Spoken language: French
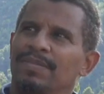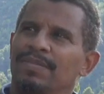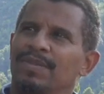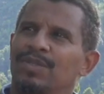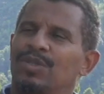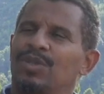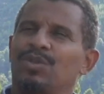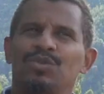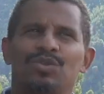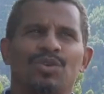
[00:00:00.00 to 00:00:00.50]

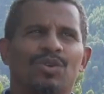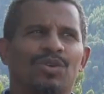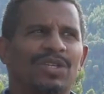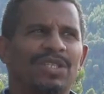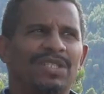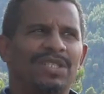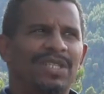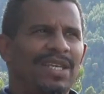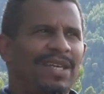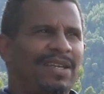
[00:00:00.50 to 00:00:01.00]

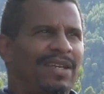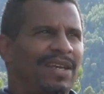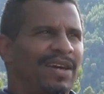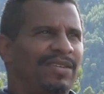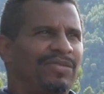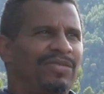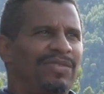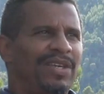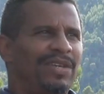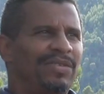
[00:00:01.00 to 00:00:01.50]
s'autoriser
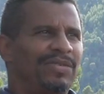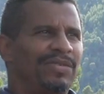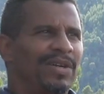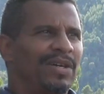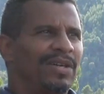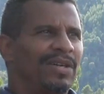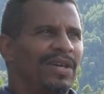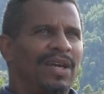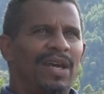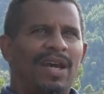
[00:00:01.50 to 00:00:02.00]
à
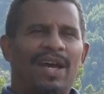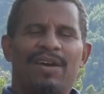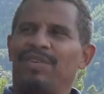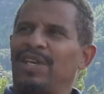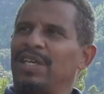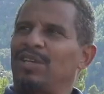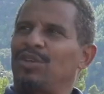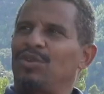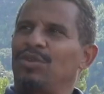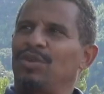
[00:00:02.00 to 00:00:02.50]
vivre
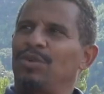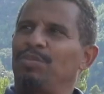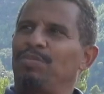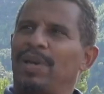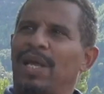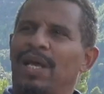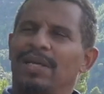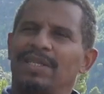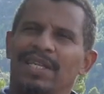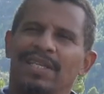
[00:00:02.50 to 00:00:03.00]
avec une
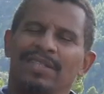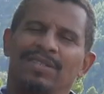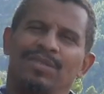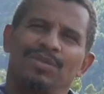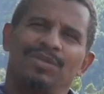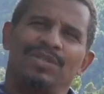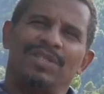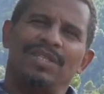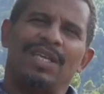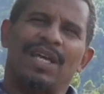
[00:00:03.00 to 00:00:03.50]
planète
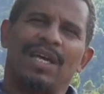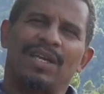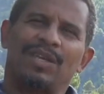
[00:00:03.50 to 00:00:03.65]
aussi